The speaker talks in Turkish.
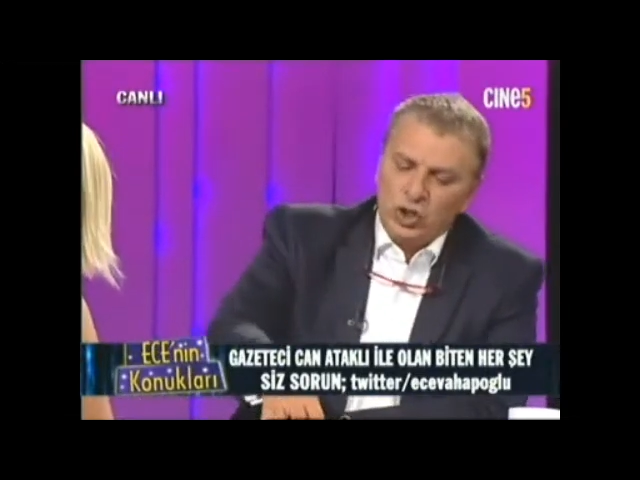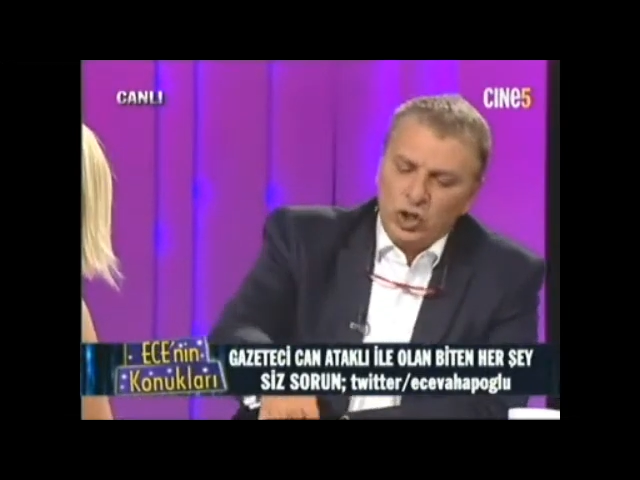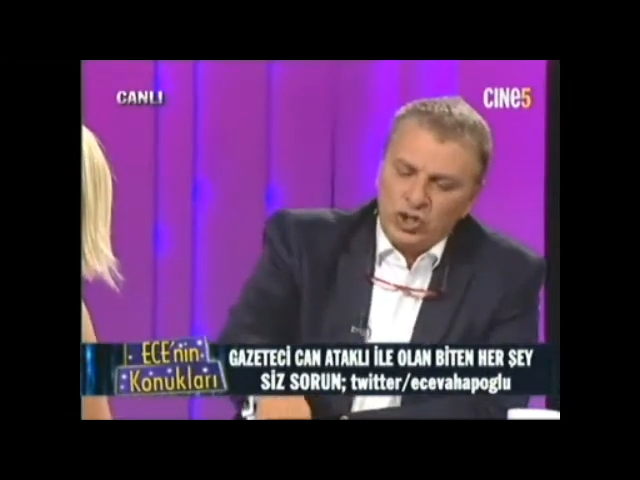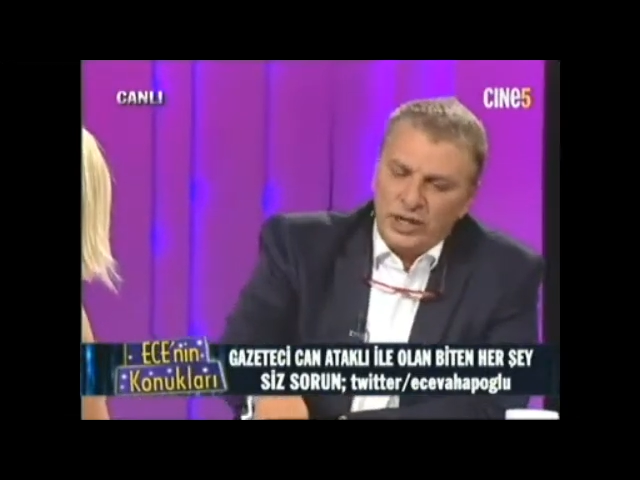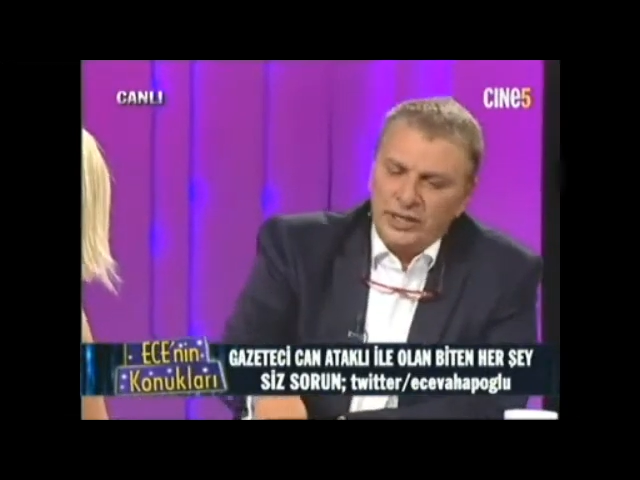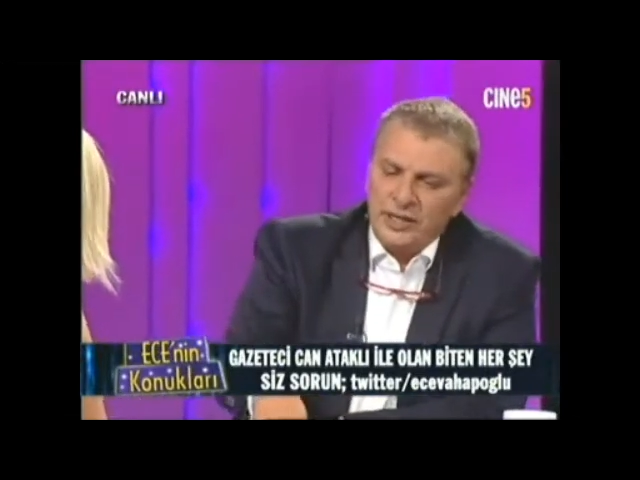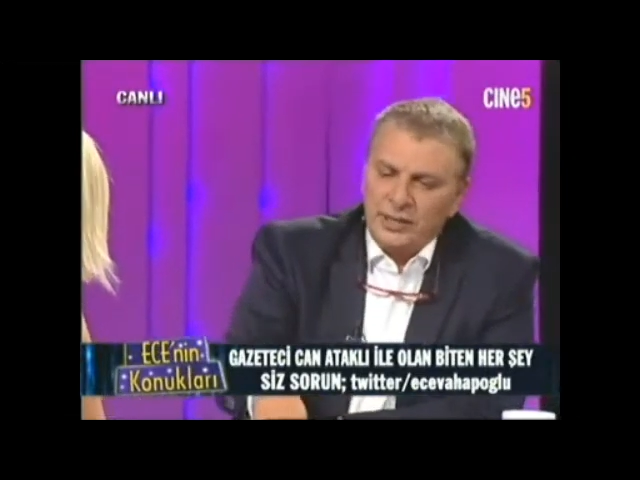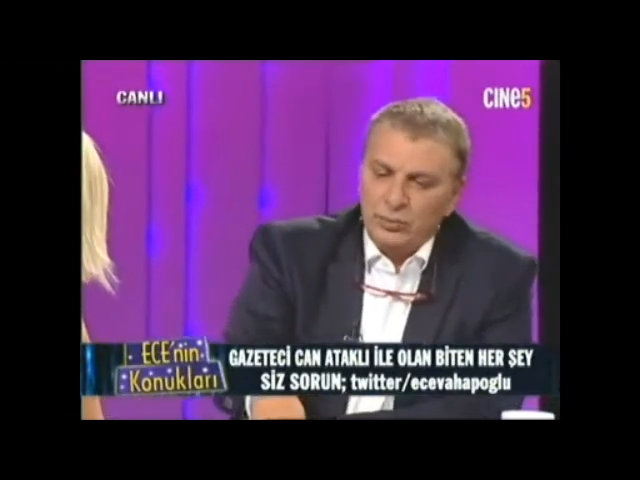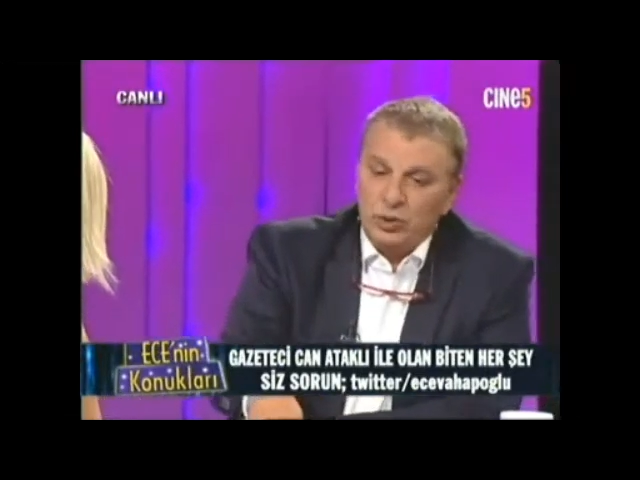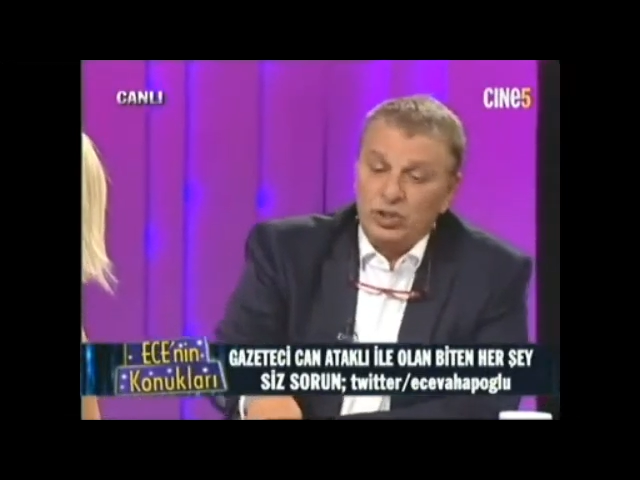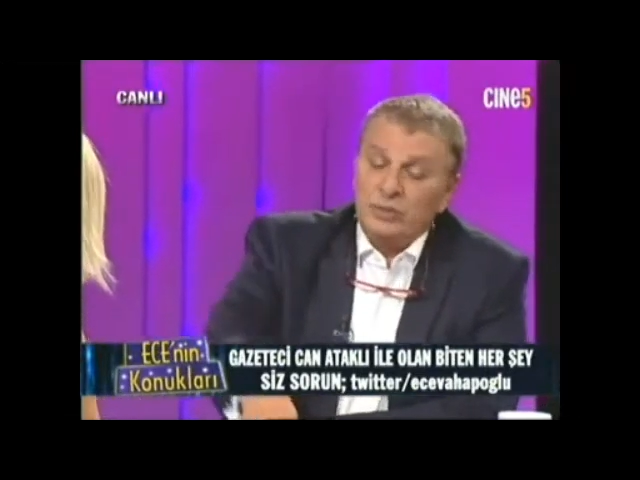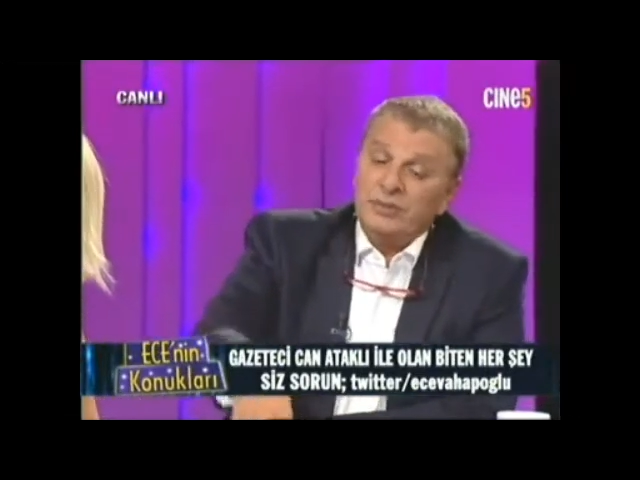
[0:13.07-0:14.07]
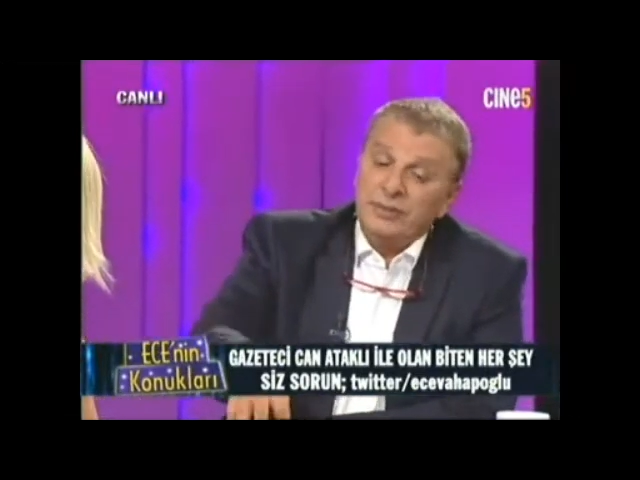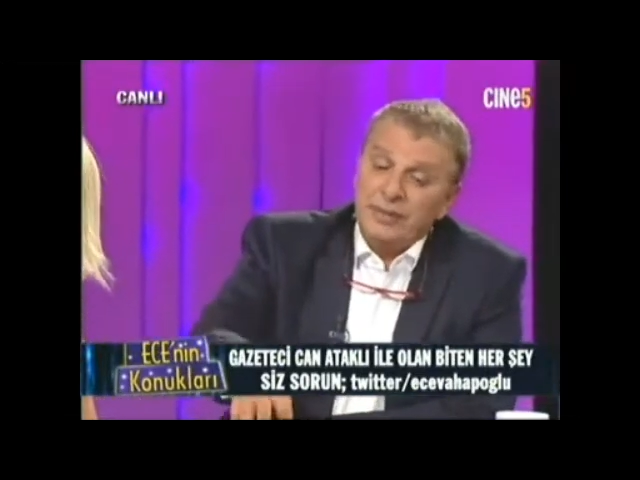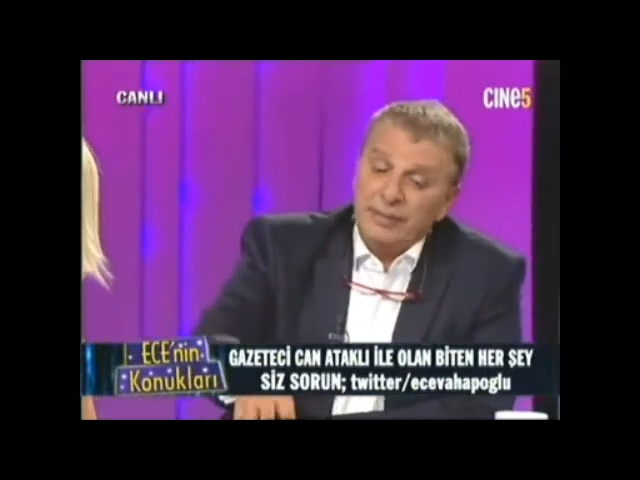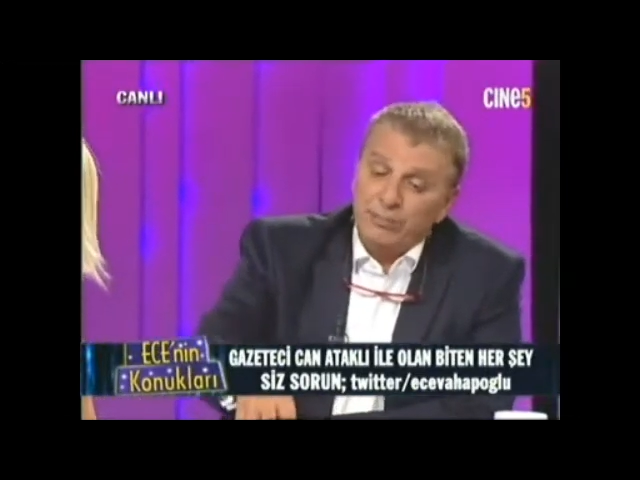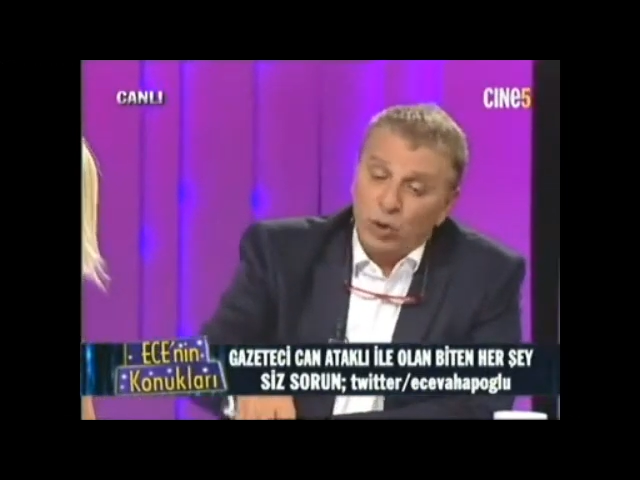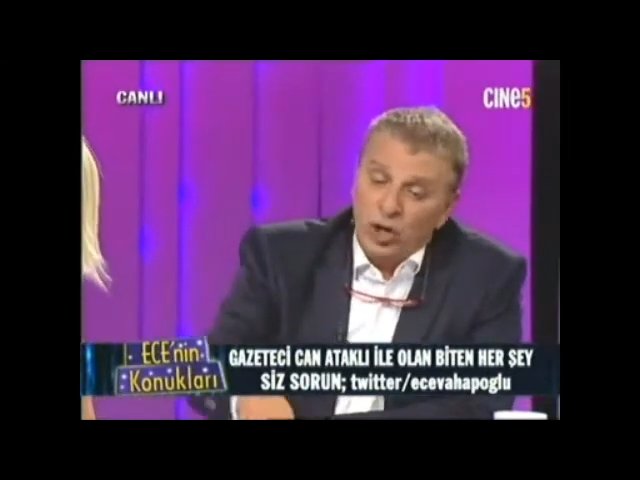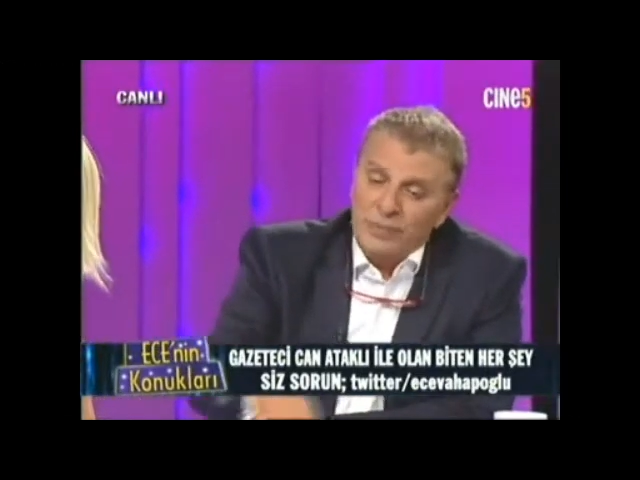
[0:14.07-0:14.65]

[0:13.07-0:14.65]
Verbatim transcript: köşelerinde de bunu şimdi hmm.